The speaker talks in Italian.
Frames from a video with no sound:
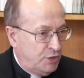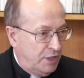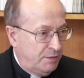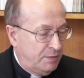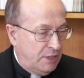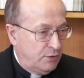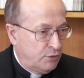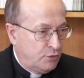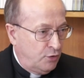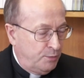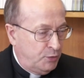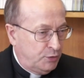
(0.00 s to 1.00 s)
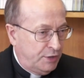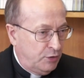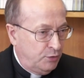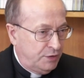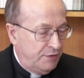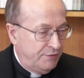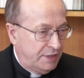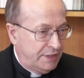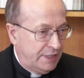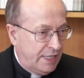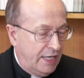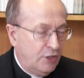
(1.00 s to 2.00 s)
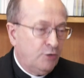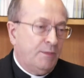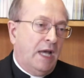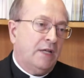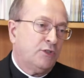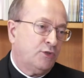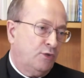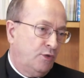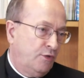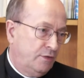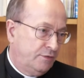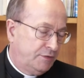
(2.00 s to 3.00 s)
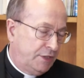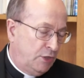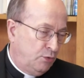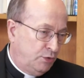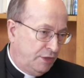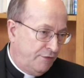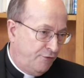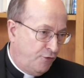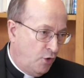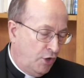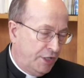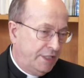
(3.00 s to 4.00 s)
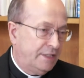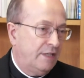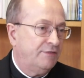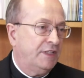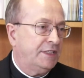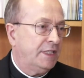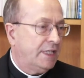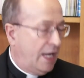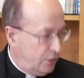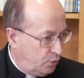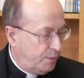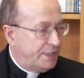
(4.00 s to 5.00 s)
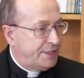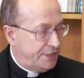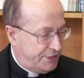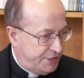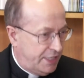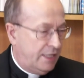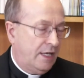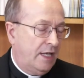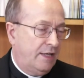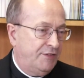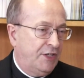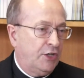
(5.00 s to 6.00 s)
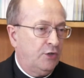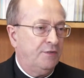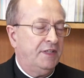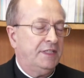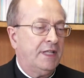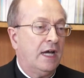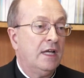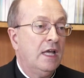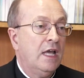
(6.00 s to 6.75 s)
eh, non sono più tenuti in Vaticano ma sono tenuti fuori dal Vaticano, questa sì è la vera novità.